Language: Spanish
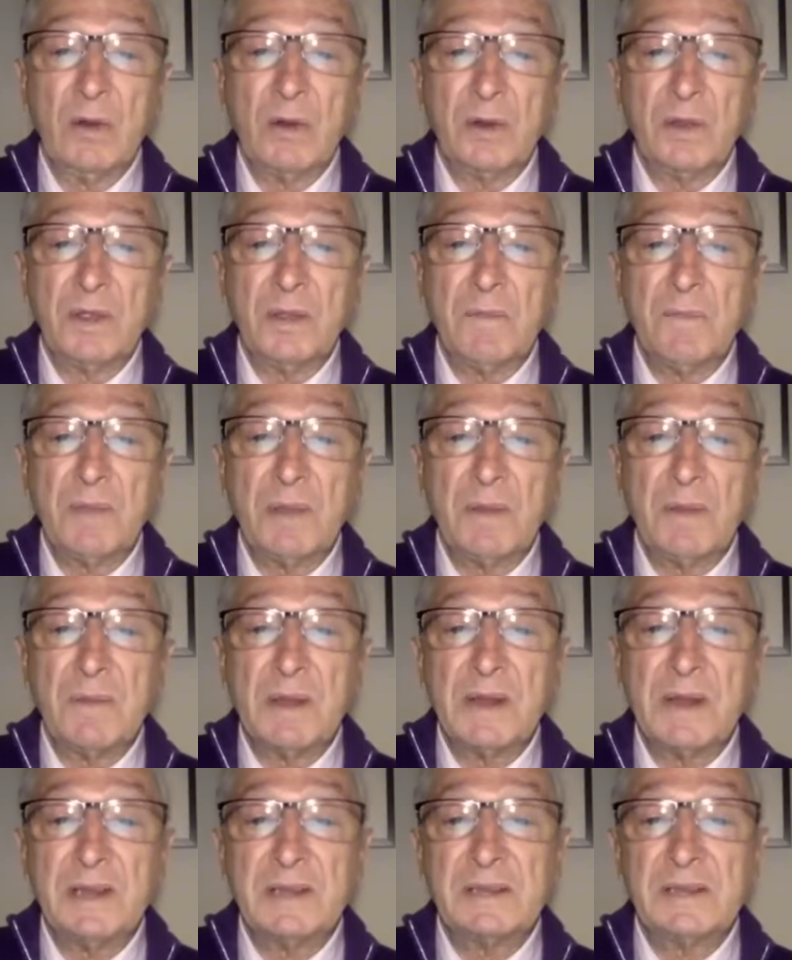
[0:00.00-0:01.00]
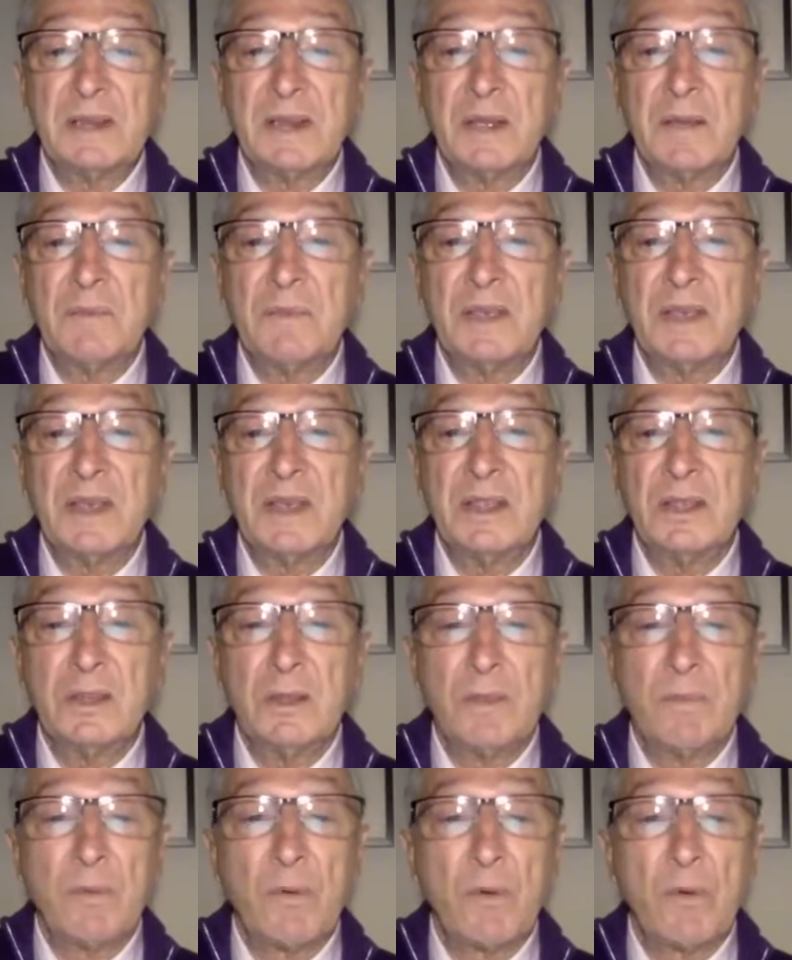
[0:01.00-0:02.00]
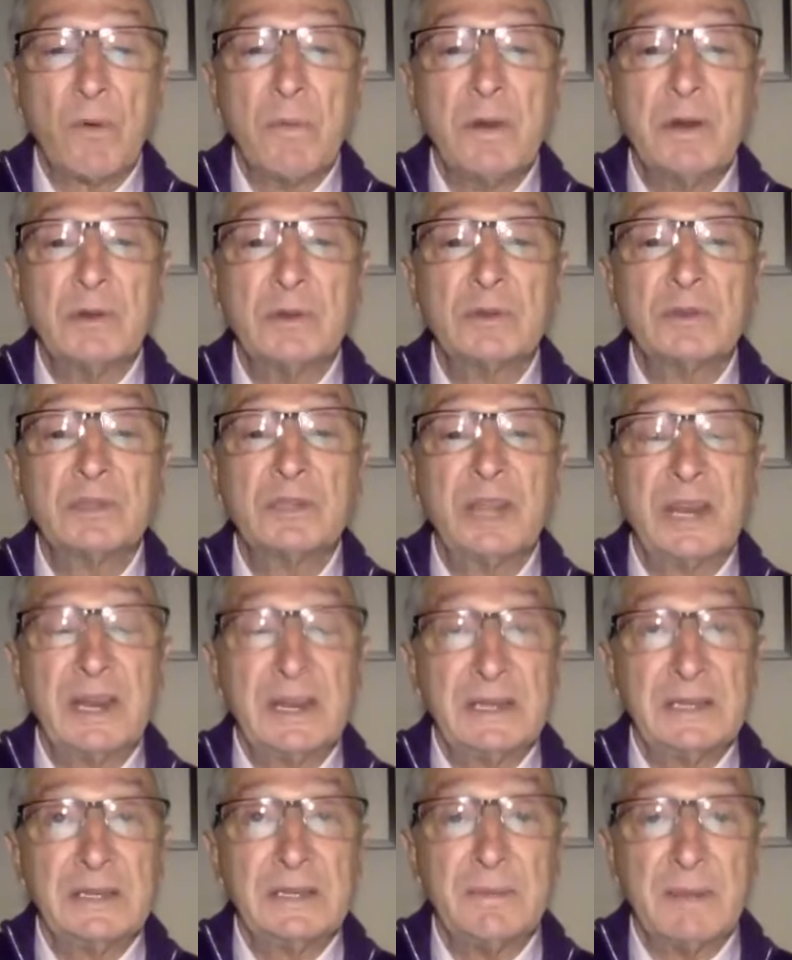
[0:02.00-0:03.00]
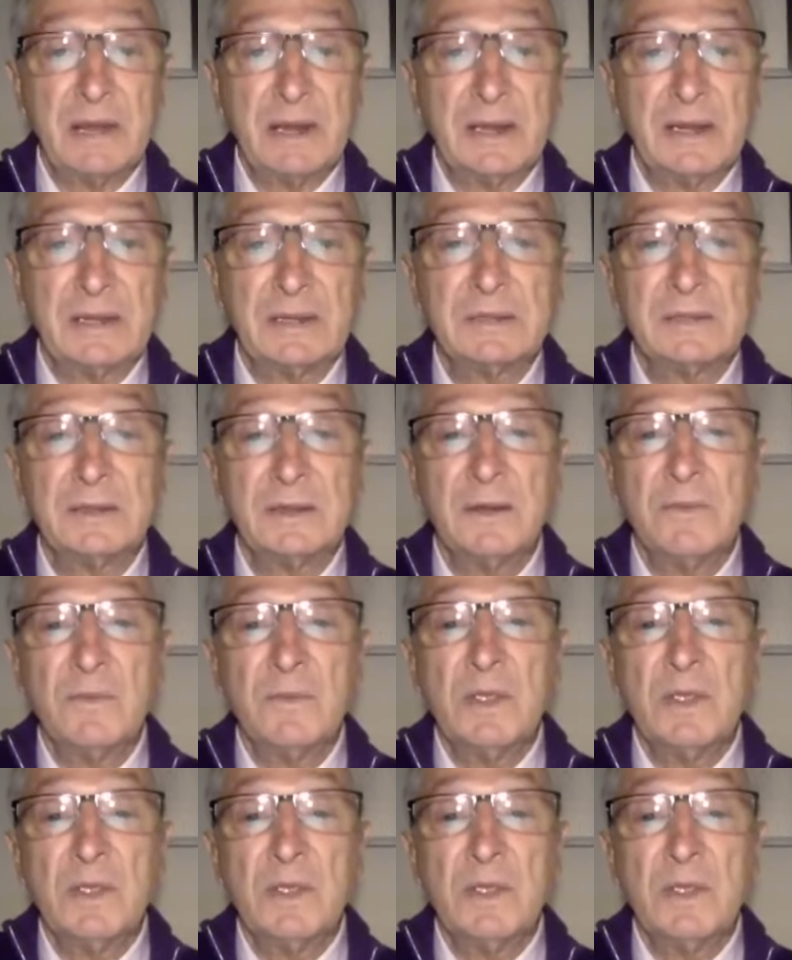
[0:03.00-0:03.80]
orden permanecería vigente por lo menos tres semanas.